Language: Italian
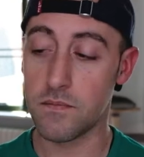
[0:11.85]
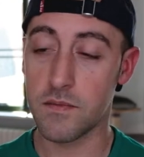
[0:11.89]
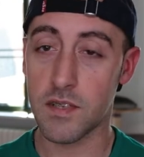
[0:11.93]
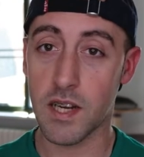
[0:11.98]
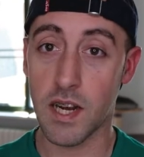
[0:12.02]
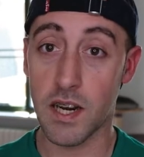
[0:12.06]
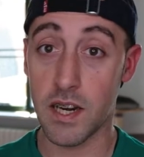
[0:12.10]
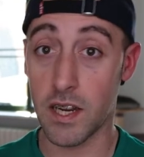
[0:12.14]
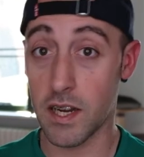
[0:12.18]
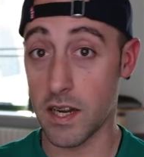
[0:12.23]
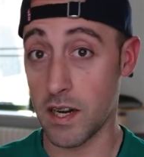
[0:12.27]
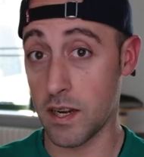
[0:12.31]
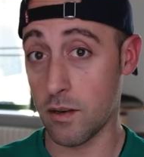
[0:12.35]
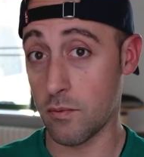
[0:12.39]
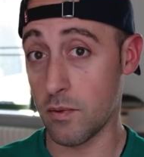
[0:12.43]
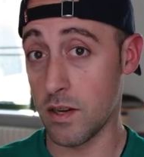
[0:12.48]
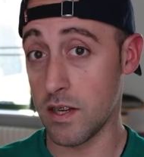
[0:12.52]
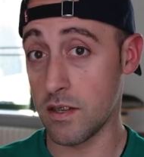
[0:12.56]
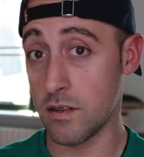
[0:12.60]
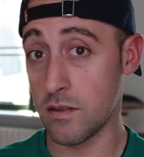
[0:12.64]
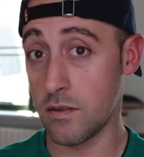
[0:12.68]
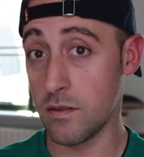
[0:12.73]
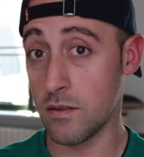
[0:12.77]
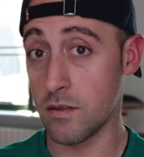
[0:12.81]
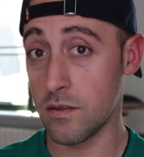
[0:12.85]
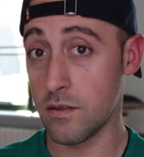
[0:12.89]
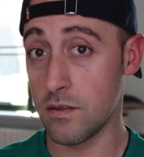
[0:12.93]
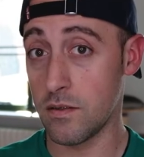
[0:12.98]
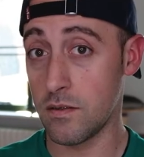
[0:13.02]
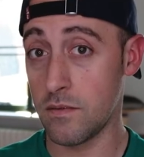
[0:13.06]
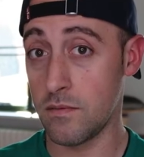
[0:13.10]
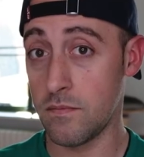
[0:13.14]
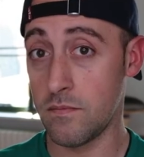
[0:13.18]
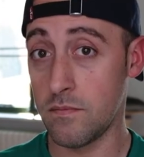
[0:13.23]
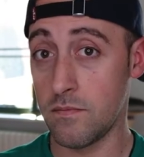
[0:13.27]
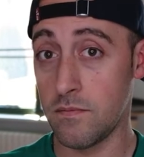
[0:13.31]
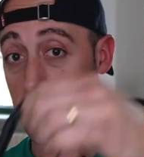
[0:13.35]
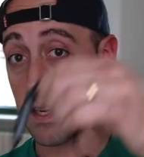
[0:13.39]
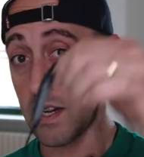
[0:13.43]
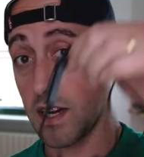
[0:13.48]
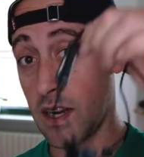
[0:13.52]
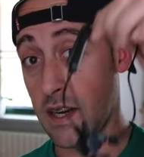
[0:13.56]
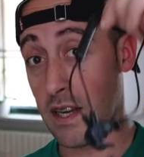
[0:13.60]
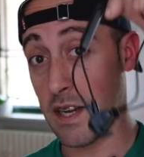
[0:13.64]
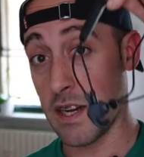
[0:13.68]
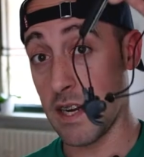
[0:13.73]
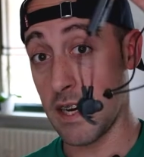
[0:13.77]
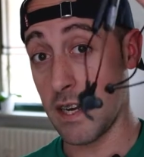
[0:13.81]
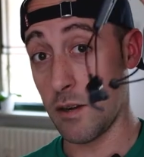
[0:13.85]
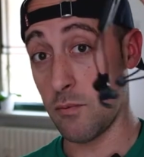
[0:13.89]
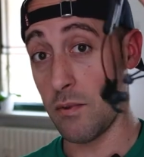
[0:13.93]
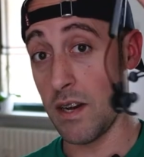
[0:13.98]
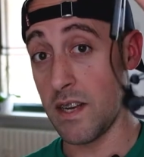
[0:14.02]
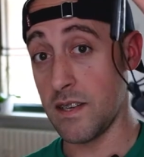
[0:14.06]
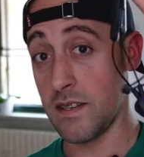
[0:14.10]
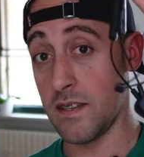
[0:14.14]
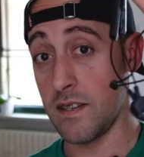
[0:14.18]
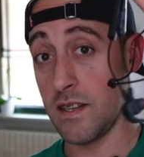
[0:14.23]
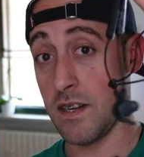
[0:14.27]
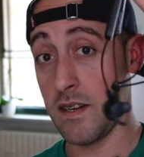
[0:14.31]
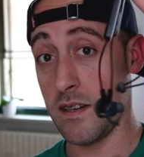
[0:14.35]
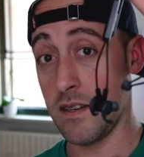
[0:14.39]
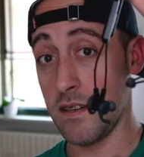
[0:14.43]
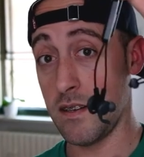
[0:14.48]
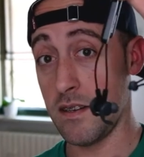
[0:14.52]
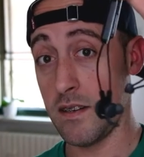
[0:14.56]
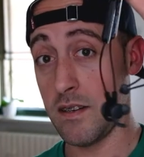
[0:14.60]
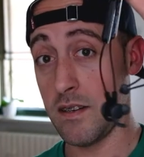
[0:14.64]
caricare questo, caricare queste,